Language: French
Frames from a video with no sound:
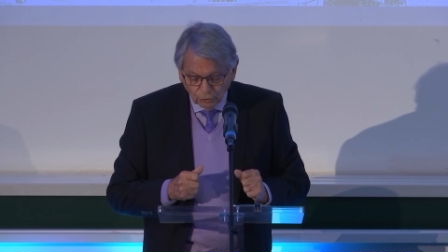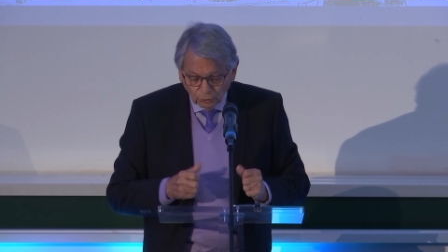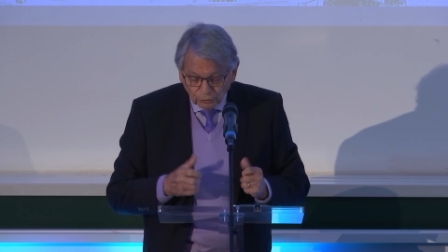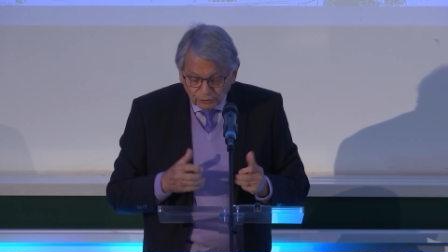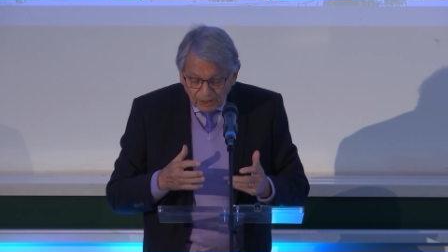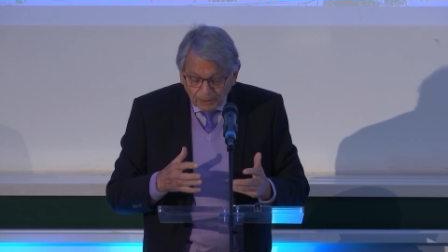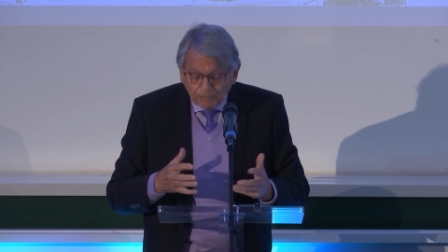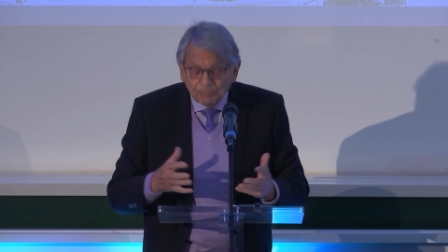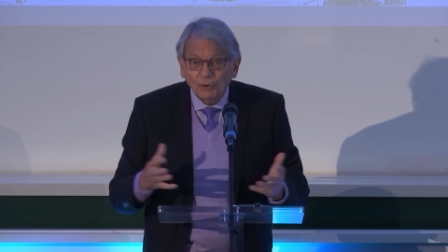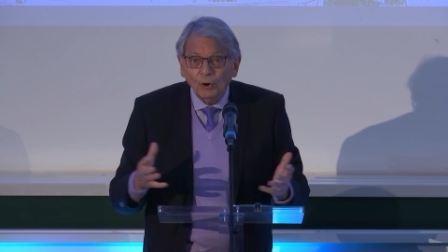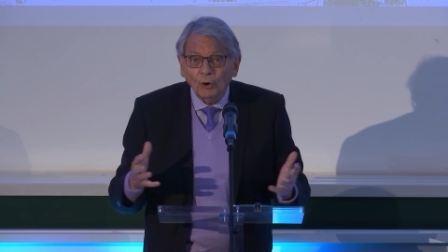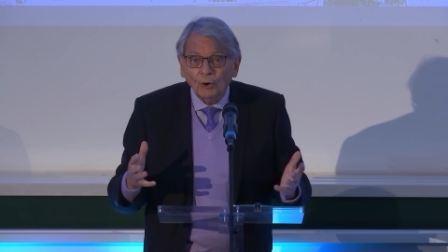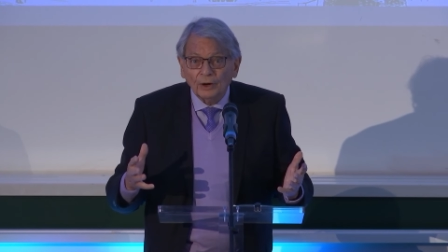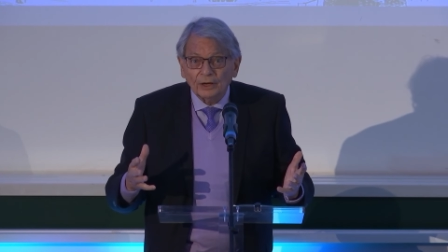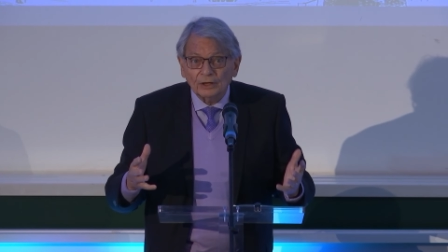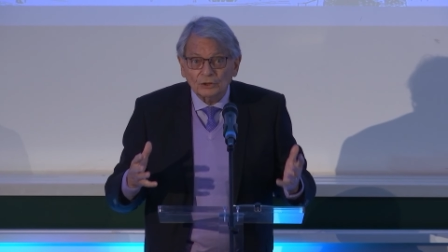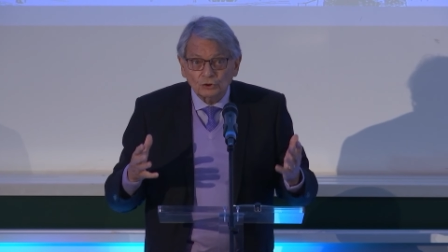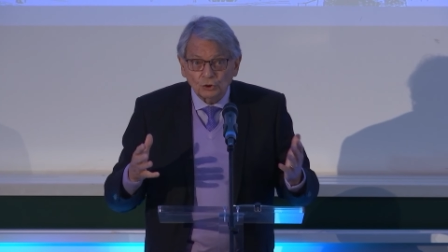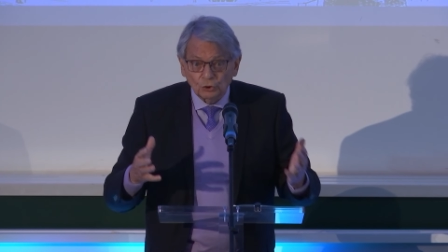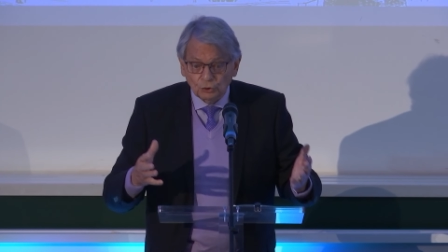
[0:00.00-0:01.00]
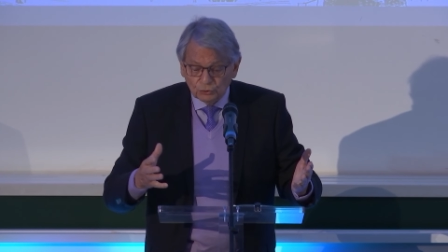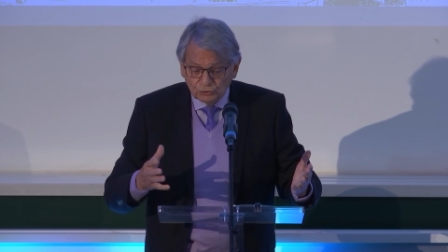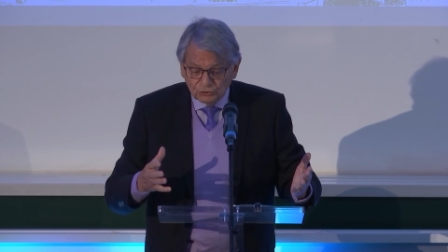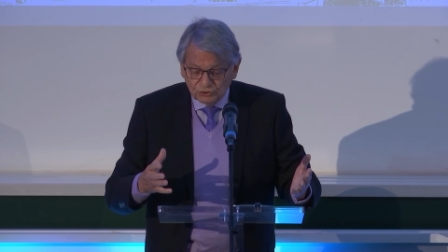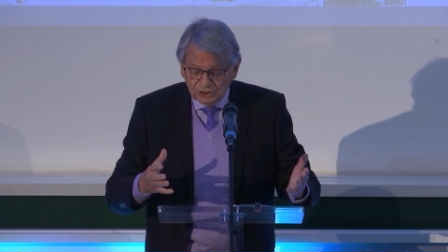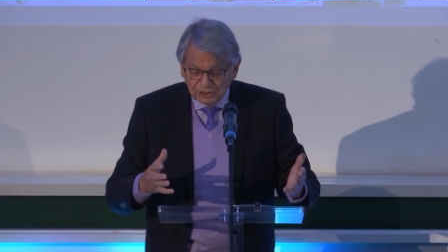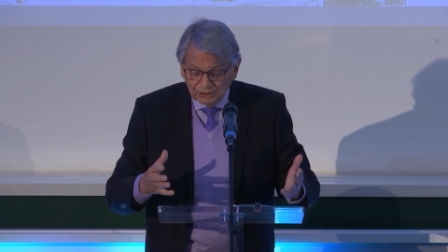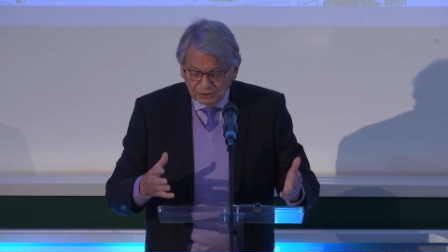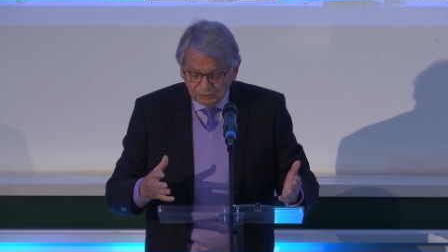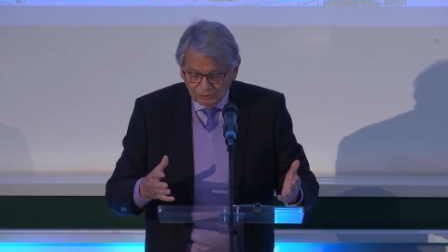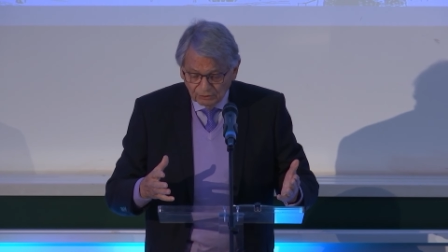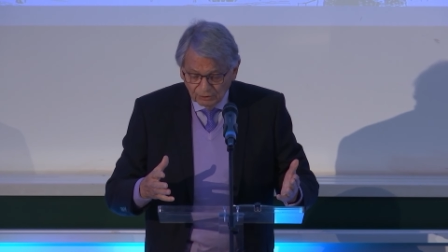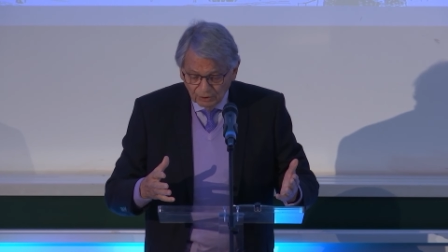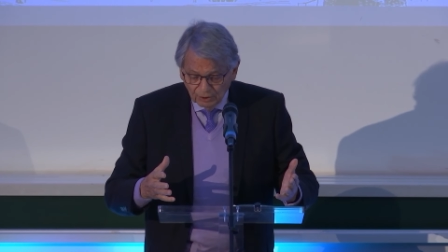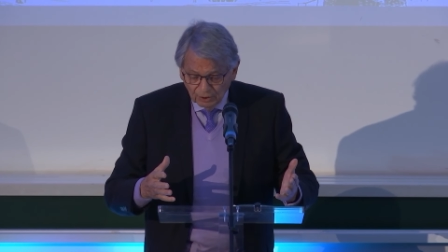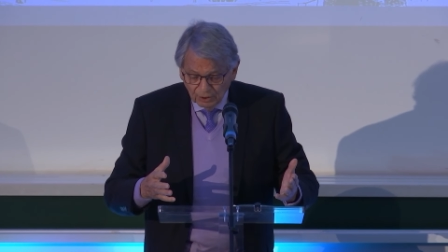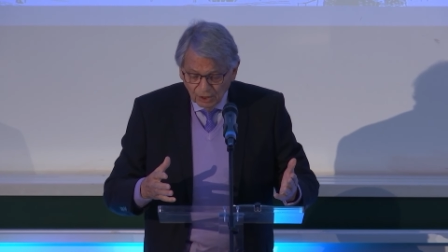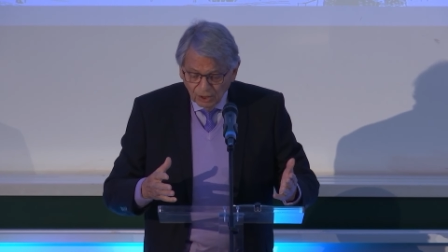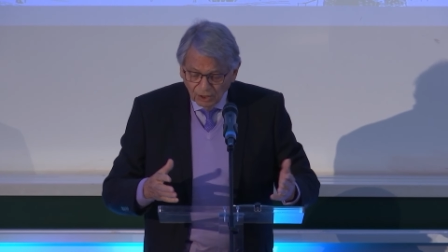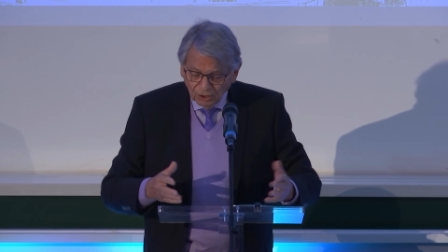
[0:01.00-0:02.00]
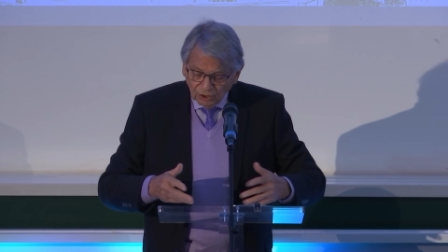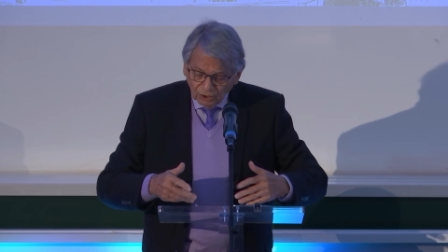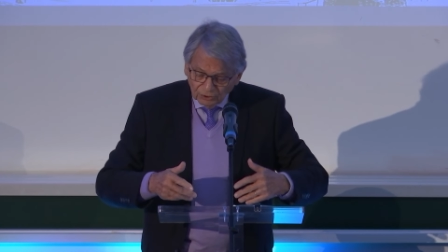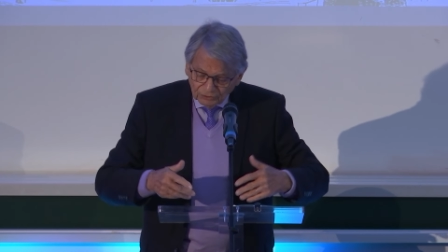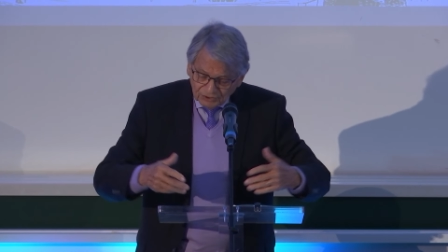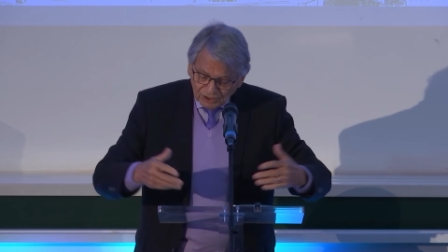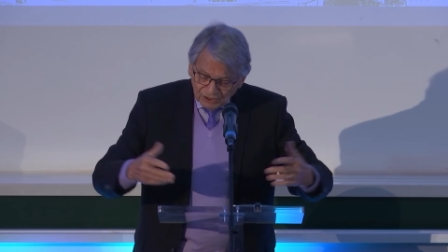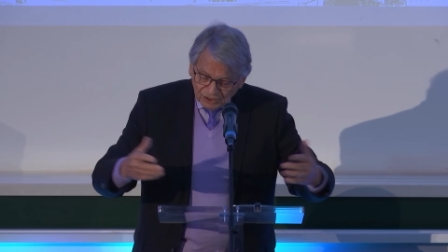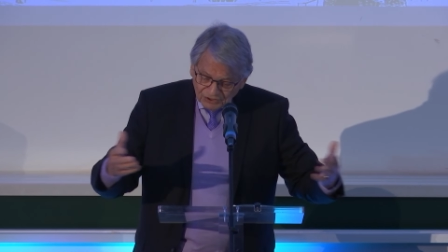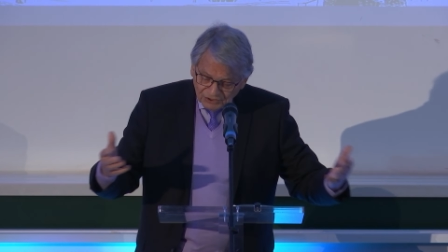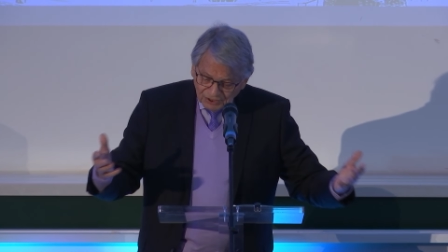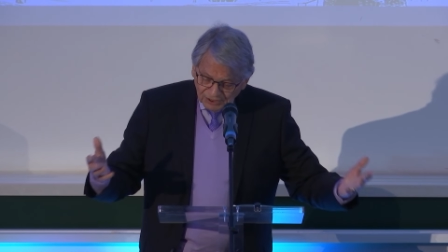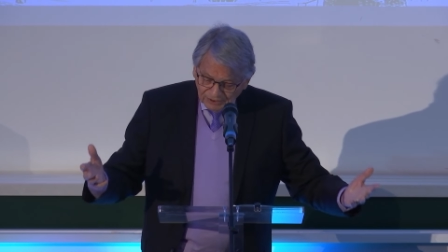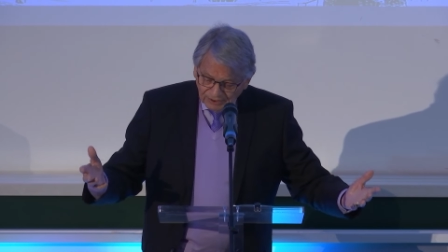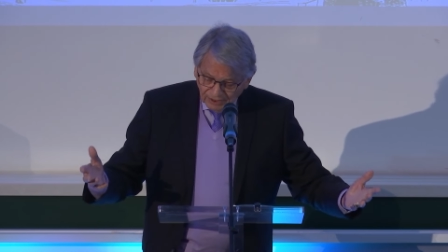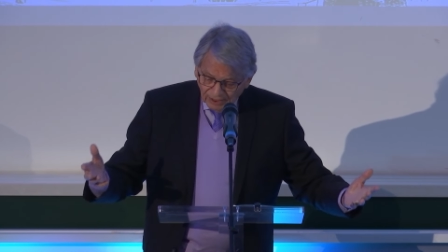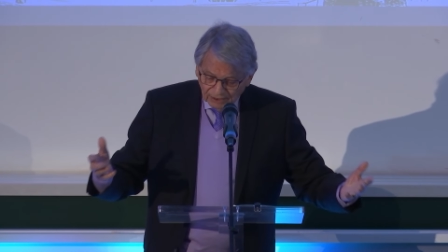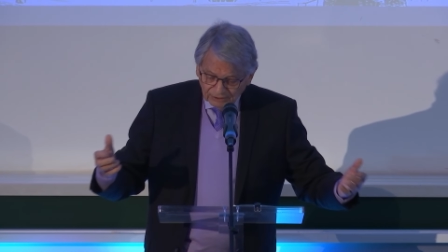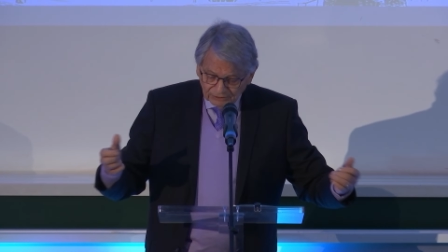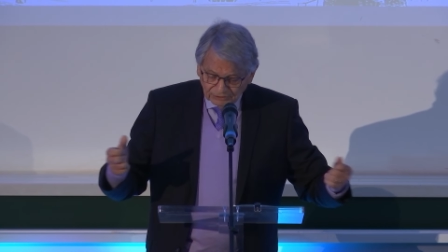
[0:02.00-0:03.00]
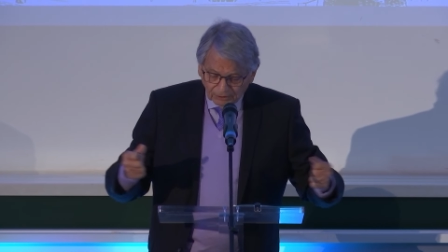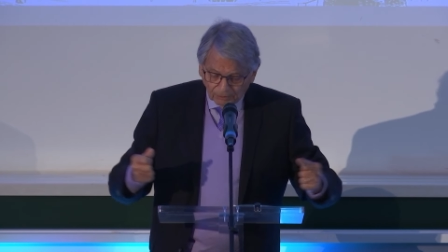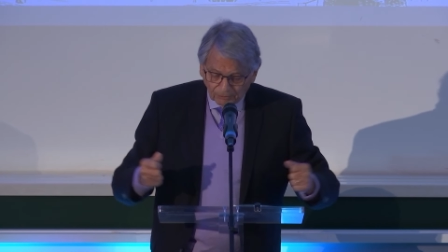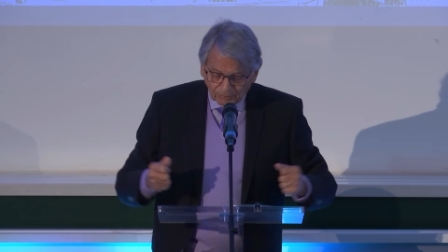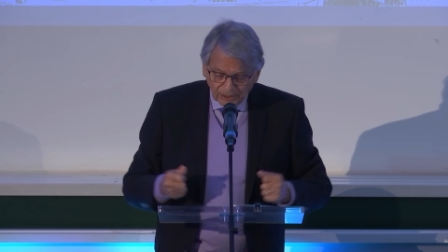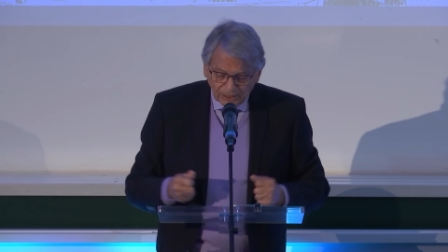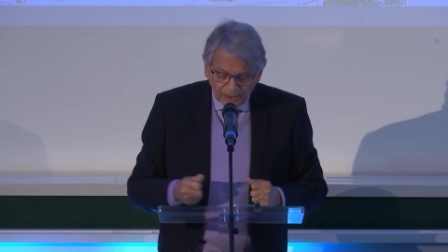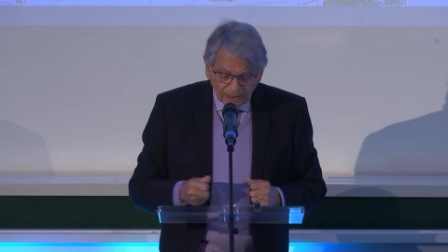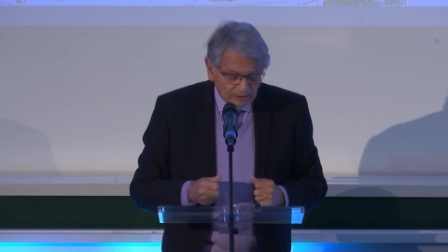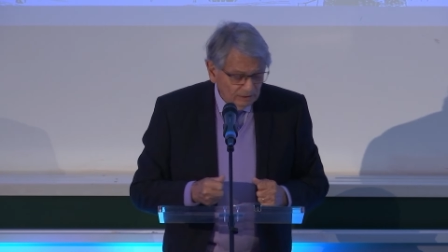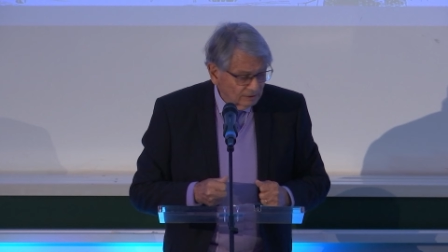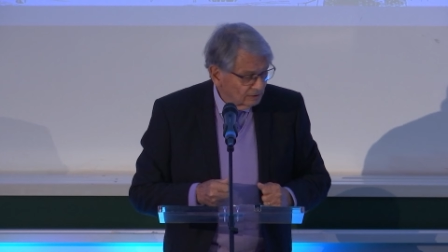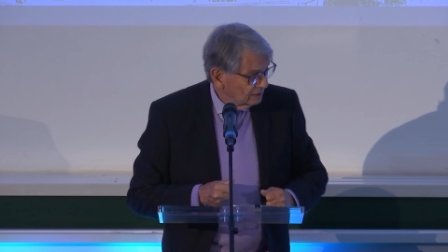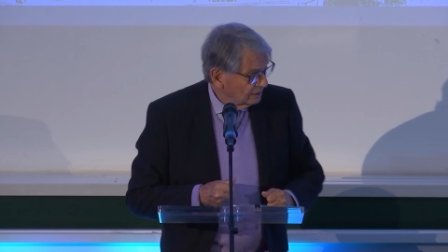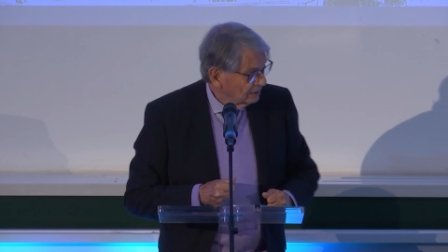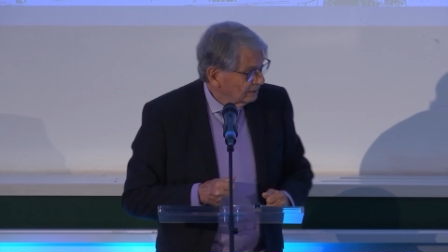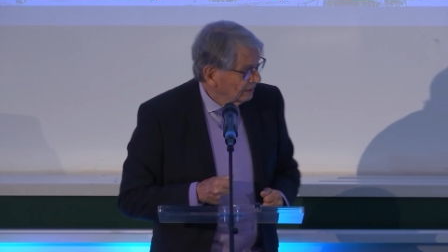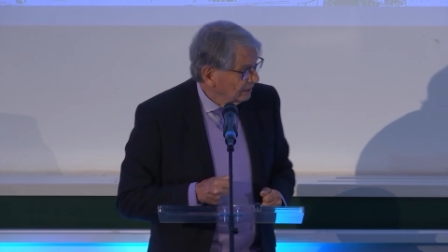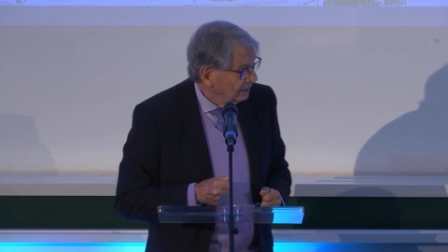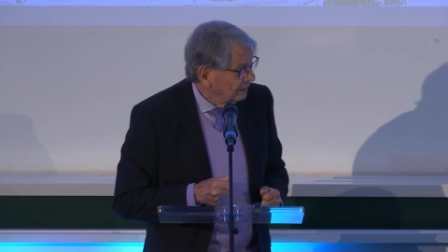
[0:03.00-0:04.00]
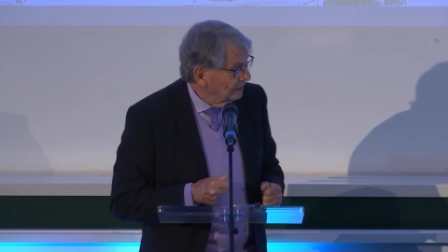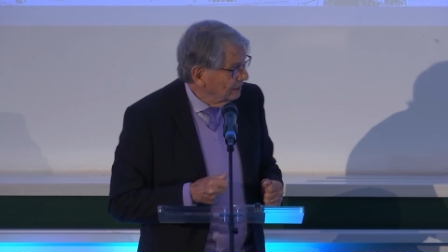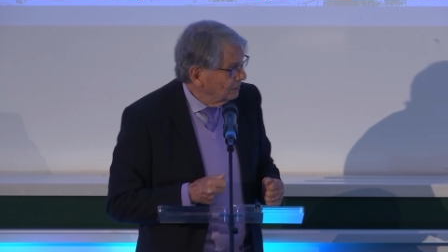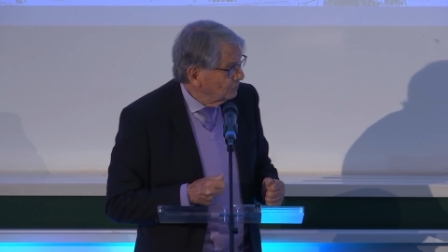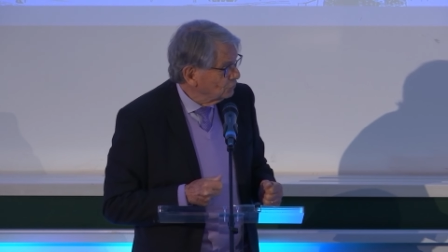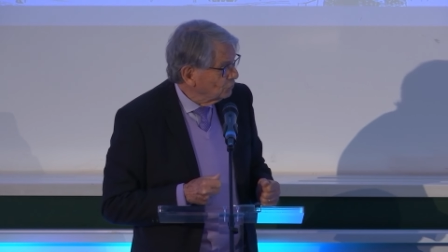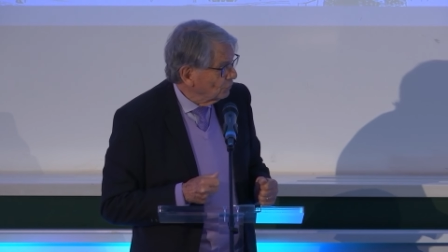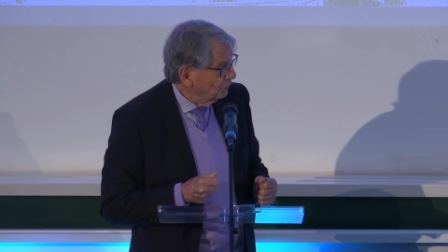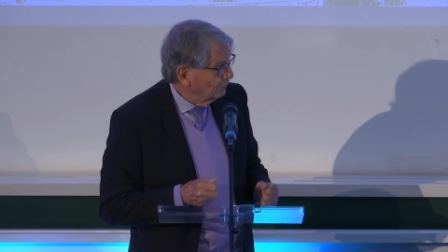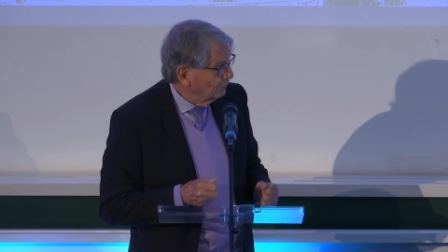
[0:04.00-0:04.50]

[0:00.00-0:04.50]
le déplorait, je le cite, quand ils s'étaient rassemblés, ils se